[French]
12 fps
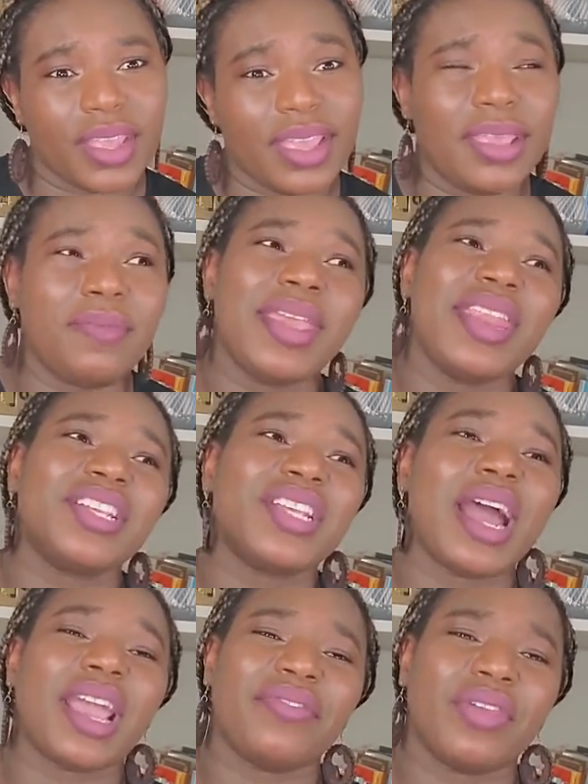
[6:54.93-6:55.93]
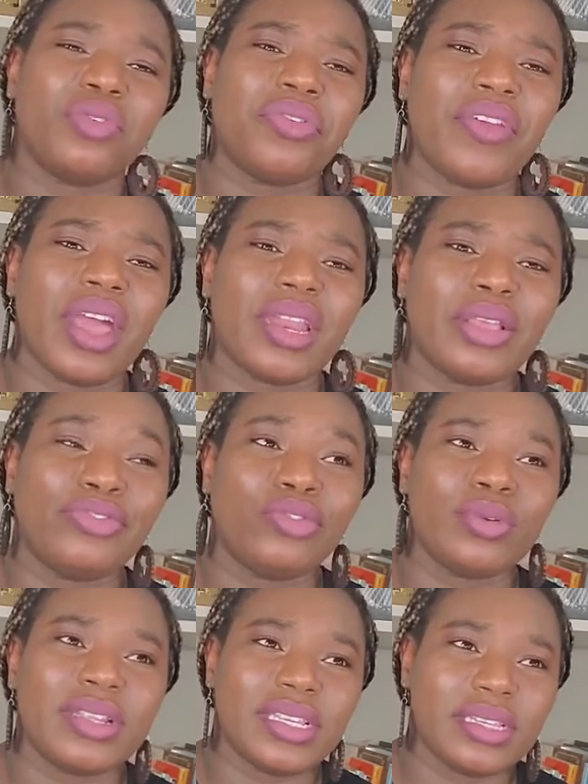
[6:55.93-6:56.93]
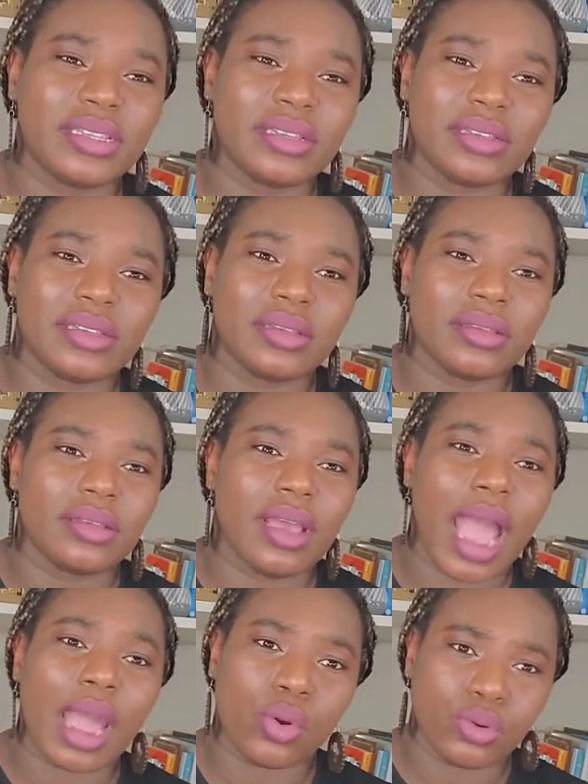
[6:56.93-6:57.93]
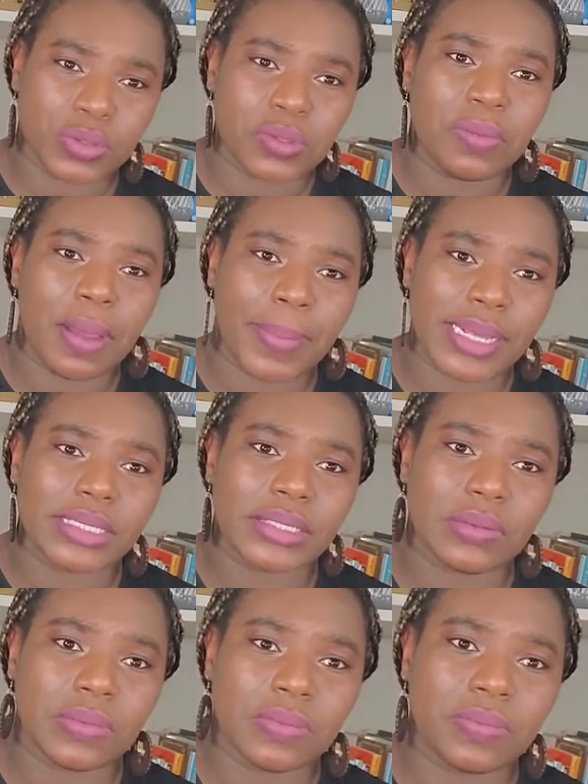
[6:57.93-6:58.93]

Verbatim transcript: il m'est déjà arrivé de faire des folies à cause de ma passion.